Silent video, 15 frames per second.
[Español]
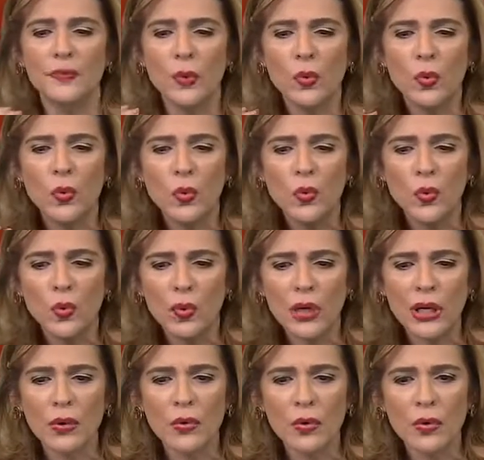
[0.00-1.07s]
un
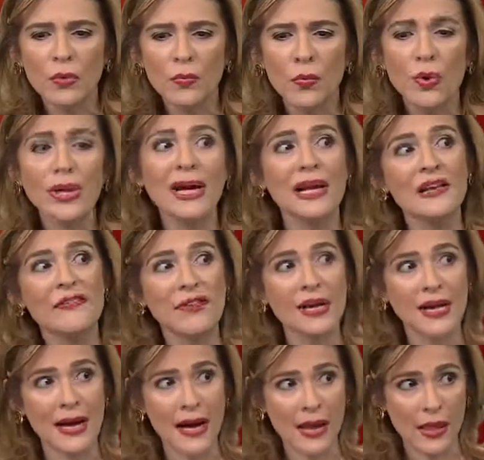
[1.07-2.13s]
currículum muy
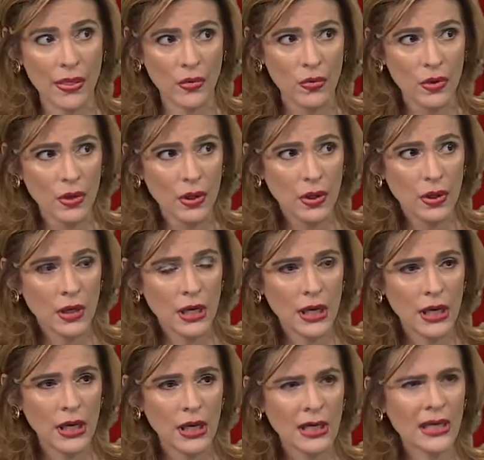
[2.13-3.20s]
calificado
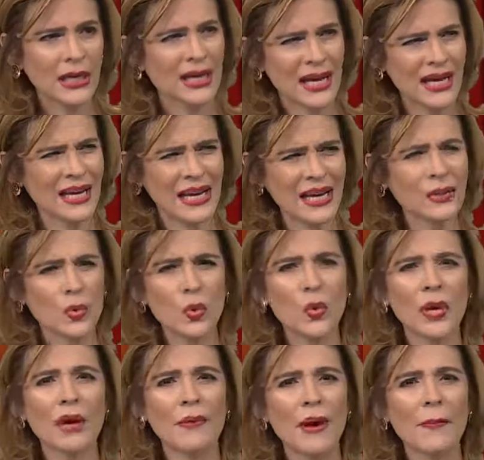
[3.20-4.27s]
eh, ¿Qué crees tú
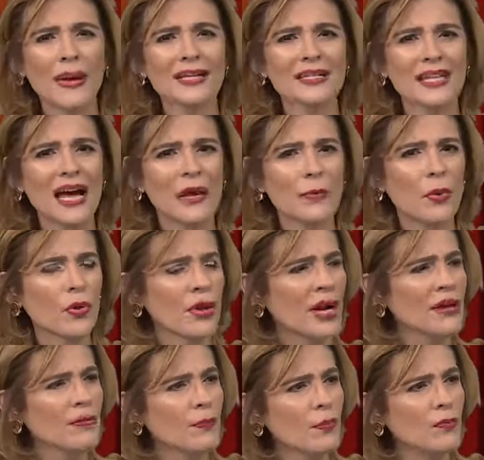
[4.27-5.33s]
que va a pasar? ¿Podrá
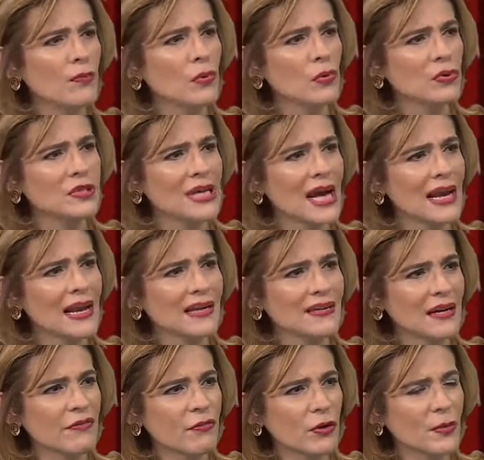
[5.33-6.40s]
impulsar las
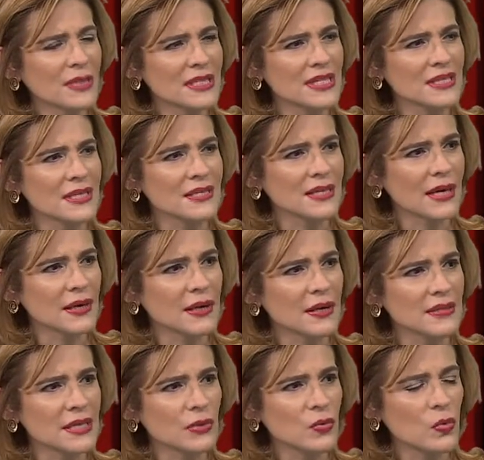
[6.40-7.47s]
reformas
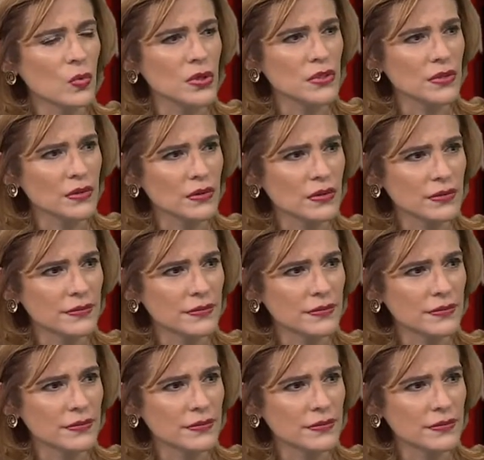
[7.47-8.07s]
necesarias a tu juicio?